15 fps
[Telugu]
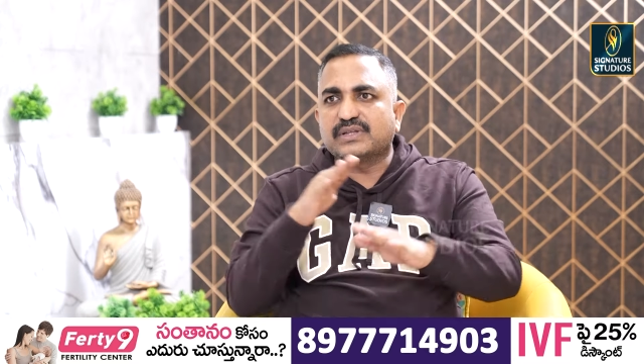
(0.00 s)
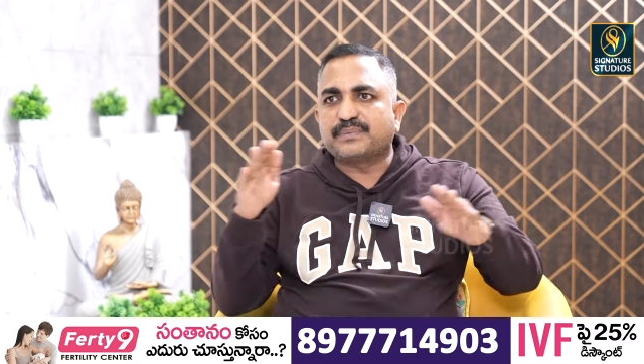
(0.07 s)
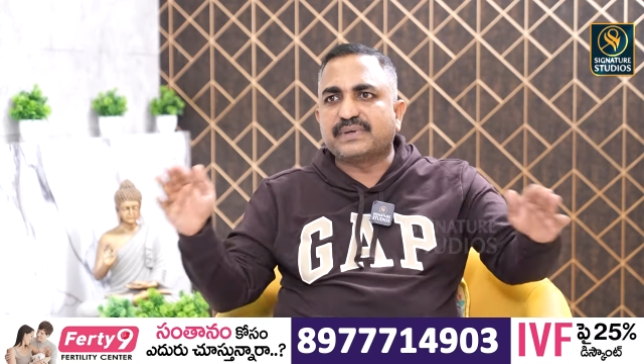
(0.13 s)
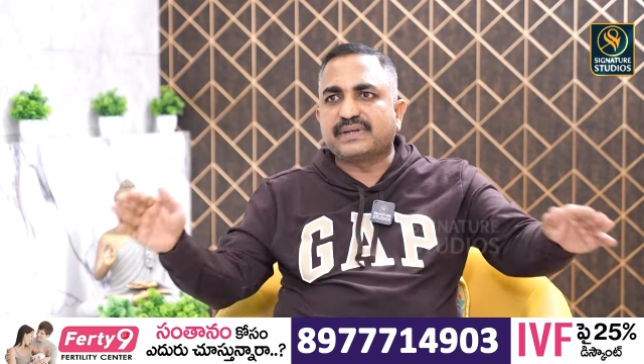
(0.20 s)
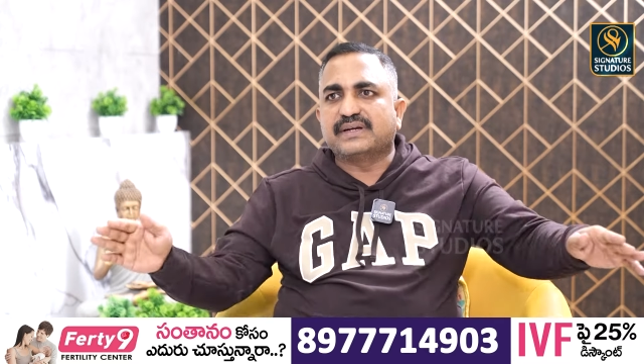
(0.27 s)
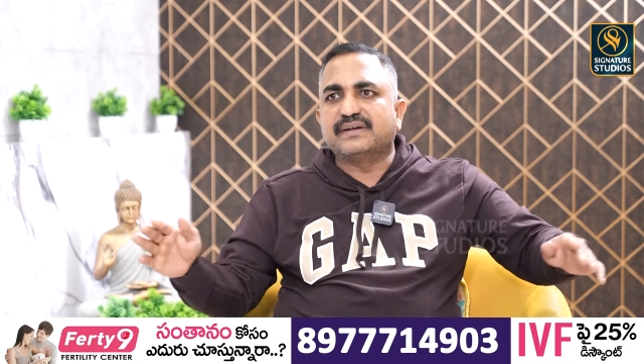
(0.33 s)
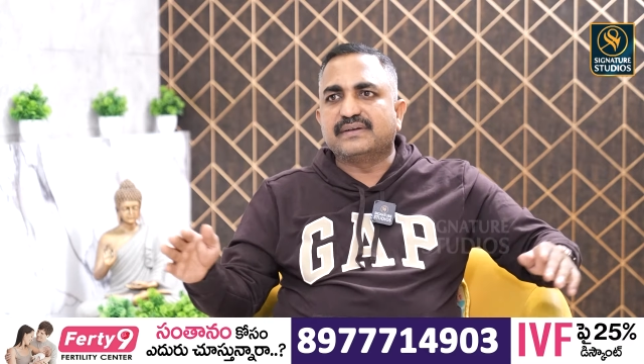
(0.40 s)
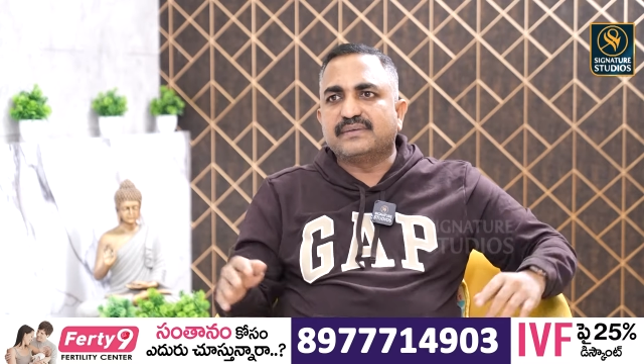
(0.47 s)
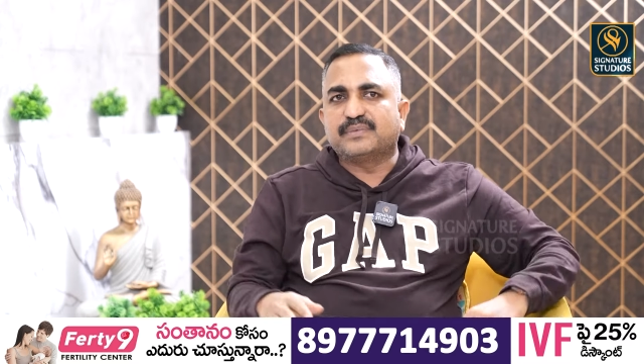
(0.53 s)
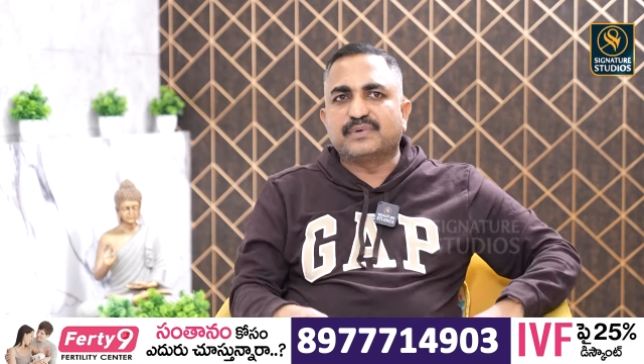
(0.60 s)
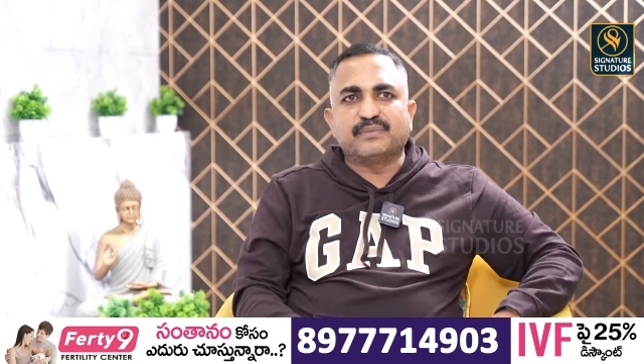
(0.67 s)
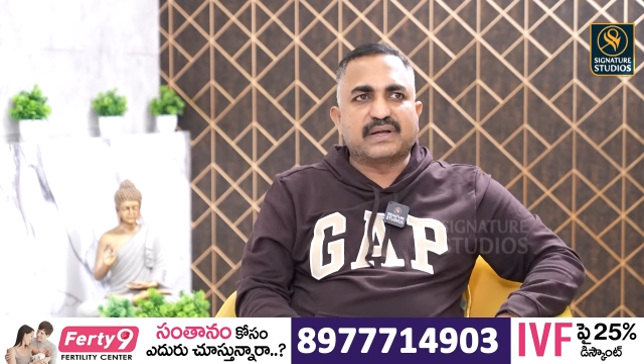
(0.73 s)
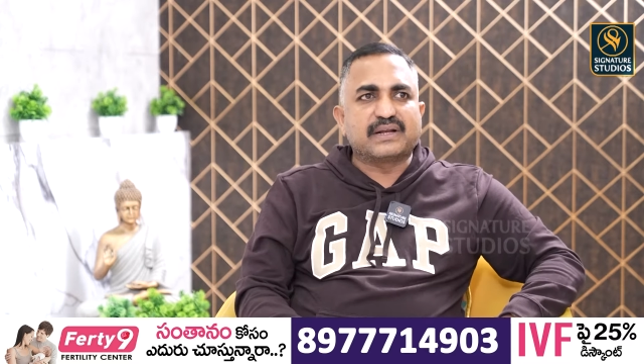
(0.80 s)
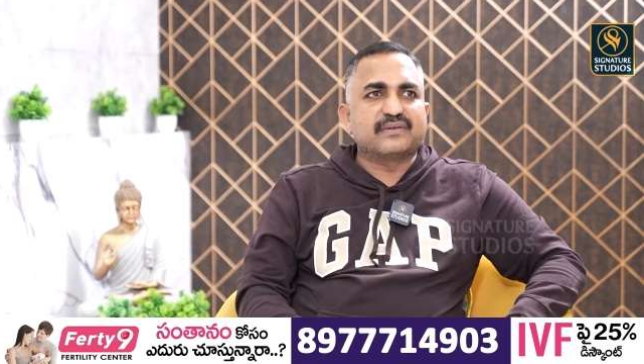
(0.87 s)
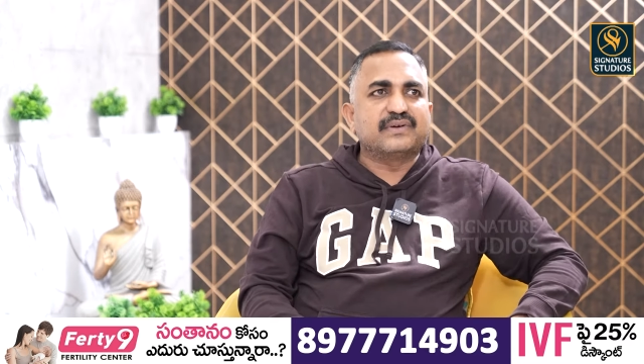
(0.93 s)
ద పీరియడ్ ఇప్పుడు
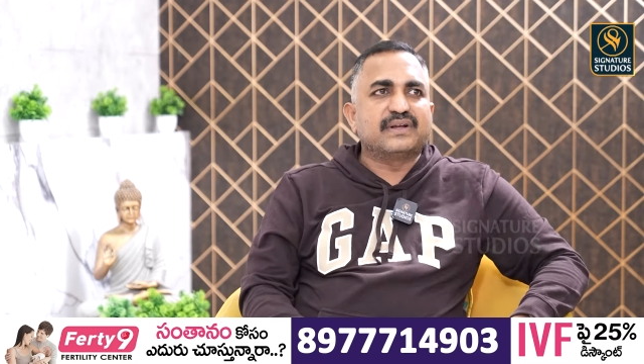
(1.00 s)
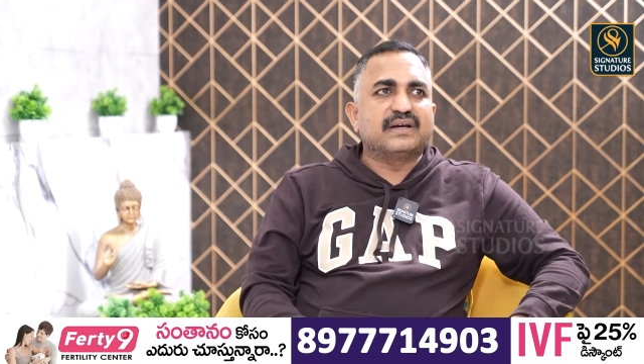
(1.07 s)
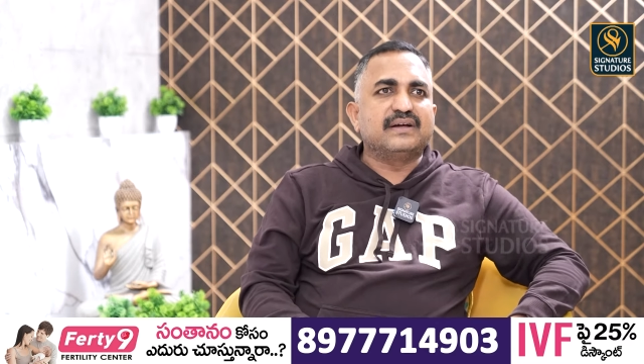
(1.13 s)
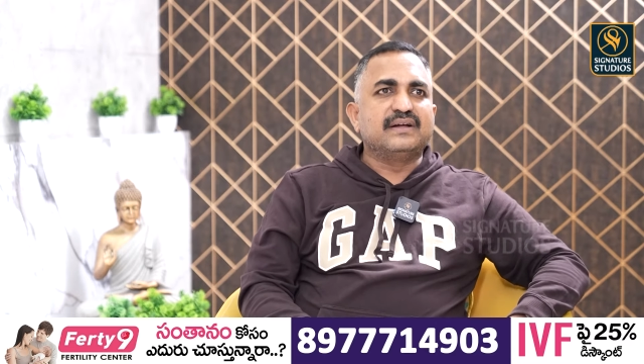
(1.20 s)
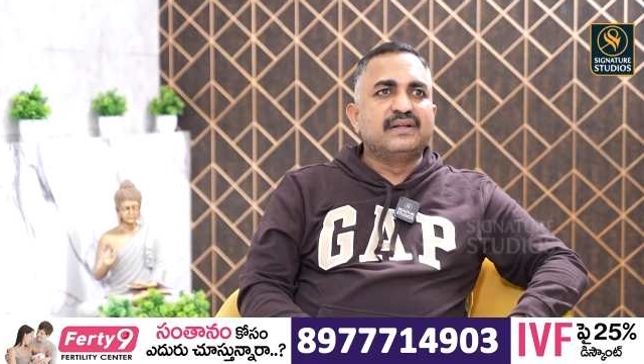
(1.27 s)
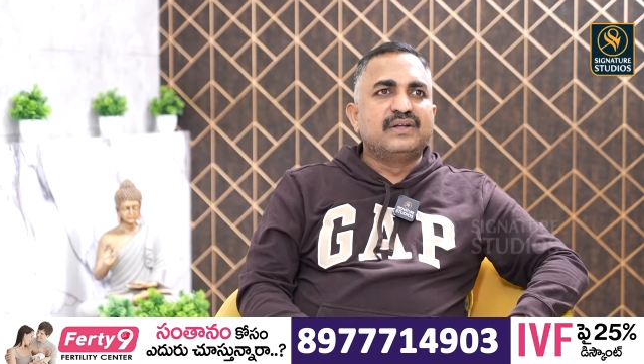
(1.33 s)
మనం కూడా